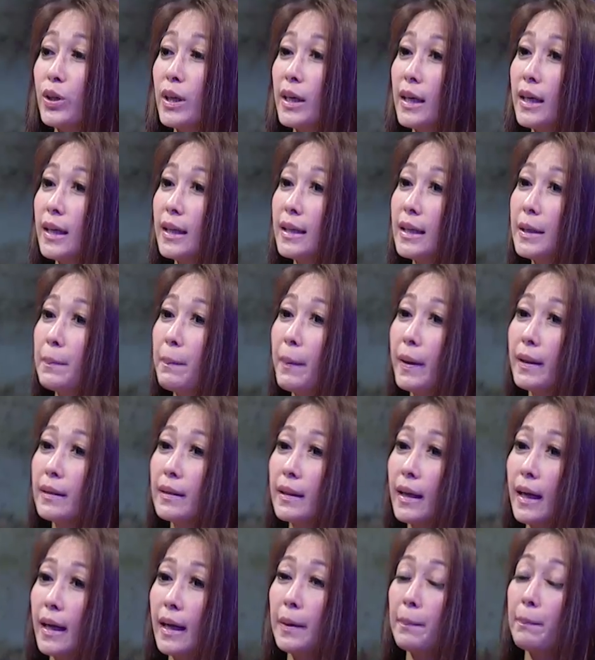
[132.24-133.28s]
juga di
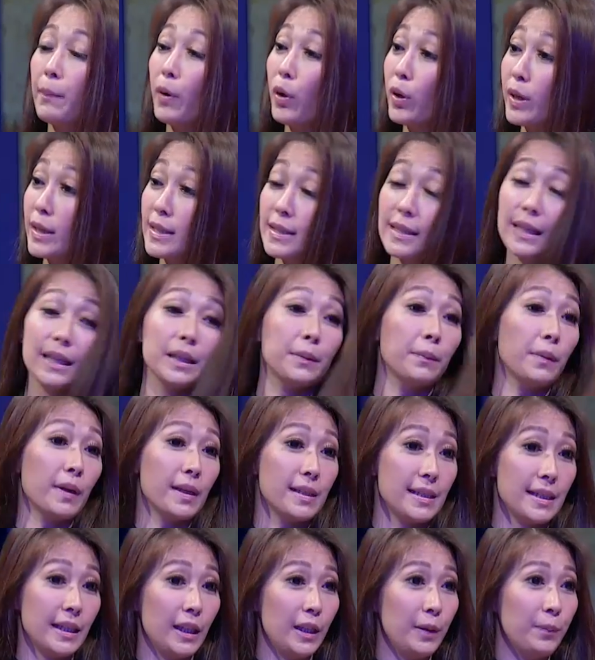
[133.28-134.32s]
pantai Polista di
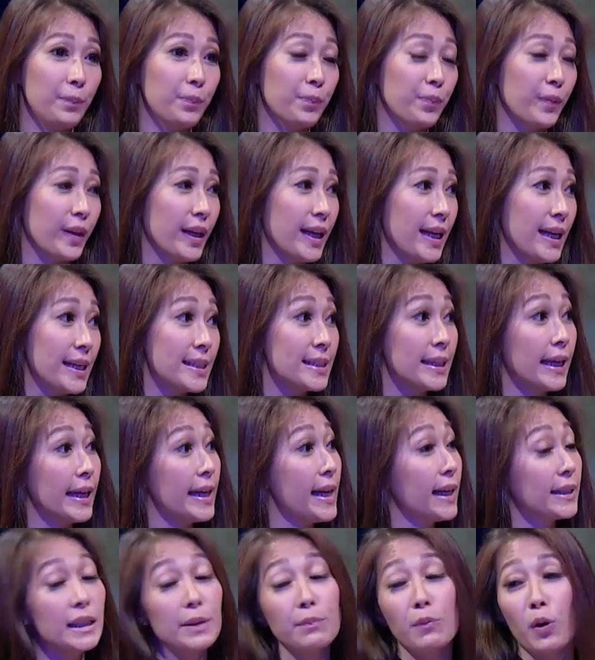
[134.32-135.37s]
Brazil.
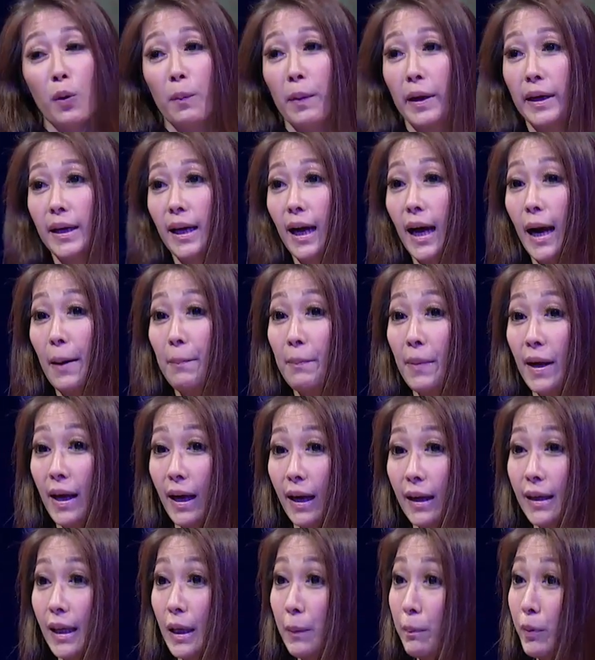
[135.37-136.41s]
Sayangnya belum ada
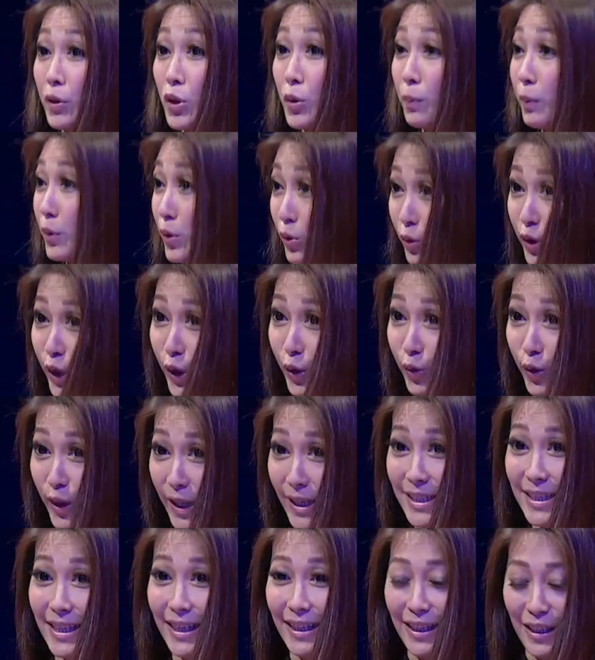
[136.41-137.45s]
kabar dari penyu-penyu di
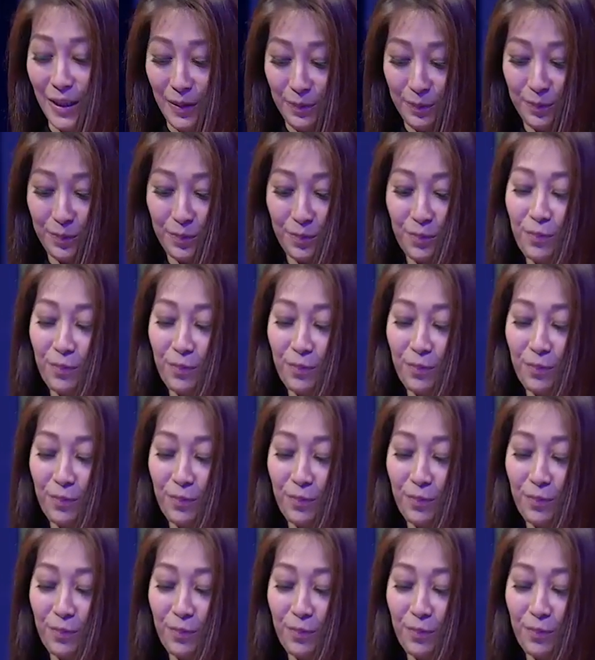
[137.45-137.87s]
Indonesia nih.